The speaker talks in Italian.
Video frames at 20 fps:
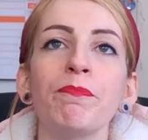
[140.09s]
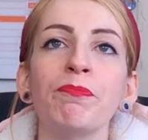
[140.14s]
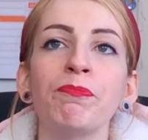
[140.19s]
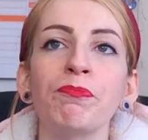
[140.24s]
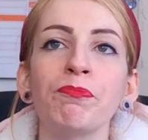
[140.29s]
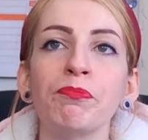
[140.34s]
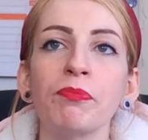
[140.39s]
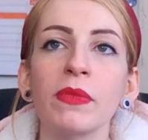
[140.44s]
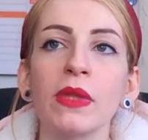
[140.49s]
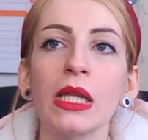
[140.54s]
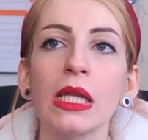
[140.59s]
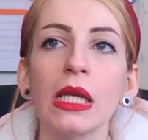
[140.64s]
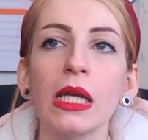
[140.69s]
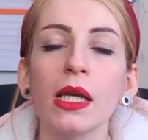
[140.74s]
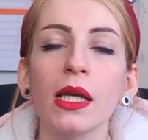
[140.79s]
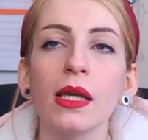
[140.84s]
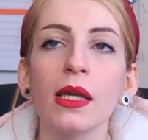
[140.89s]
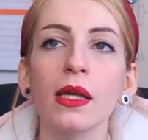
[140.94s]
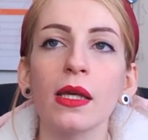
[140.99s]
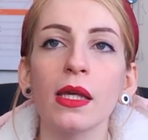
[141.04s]
Mh, mm,
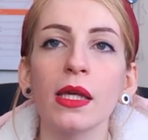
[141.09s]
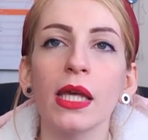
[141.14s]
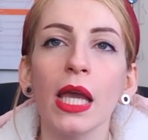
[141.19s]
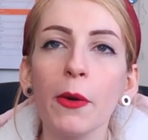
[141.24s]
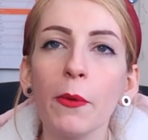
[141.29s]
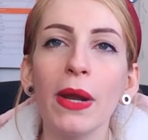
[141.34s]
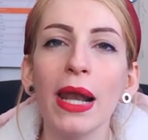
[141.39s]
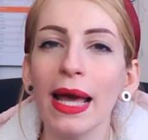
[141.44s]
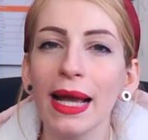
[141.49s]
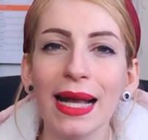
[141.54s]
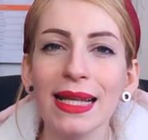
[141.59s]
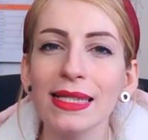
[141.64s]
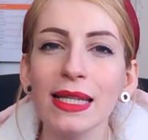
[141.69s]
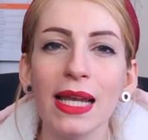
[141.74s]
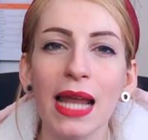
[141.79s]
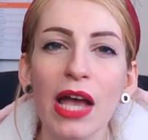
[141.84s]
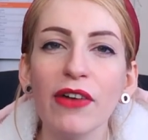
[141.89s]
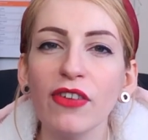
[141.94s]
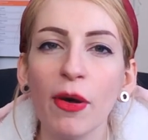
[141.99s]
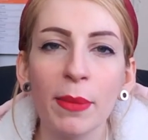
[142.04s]
che quella casa
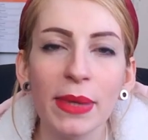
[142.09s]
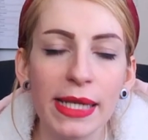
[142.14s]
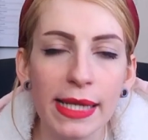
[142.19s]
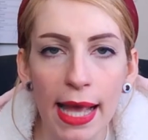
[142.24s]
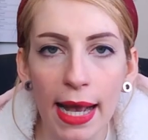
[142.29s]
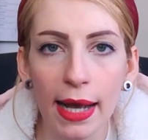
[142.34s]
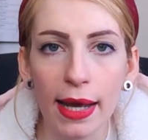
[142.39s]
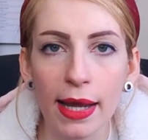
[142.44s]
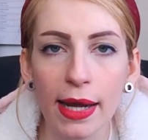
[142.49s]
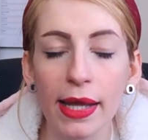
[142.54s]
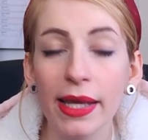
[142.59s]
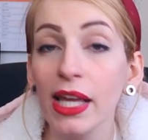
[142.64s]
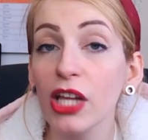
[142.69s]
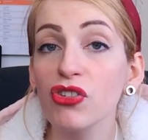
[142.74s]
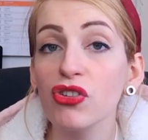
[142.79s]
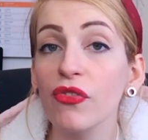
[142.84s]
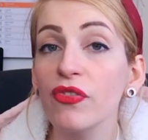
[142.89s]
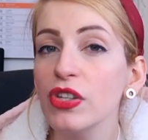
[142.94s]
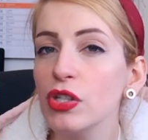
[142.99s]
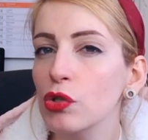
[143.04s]
le è familiare, che ha
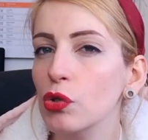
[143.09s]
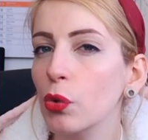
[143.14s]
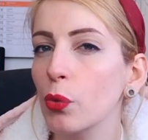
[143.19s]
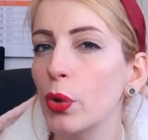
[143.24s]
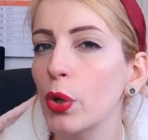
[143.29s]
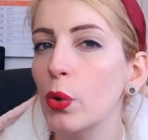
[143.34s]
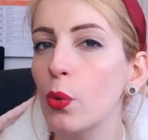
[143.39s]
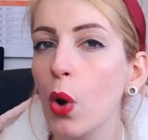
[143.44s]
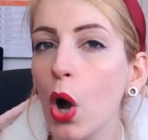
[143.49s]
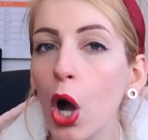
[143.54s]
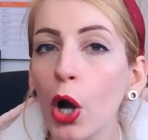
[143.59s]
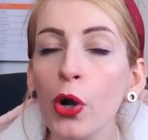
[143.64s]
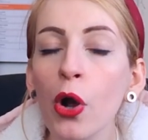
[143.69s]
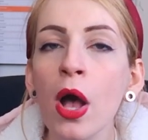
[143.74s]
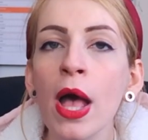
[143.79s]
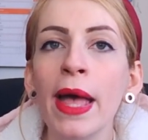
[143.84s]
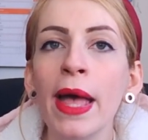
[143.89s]
già visto quel luogo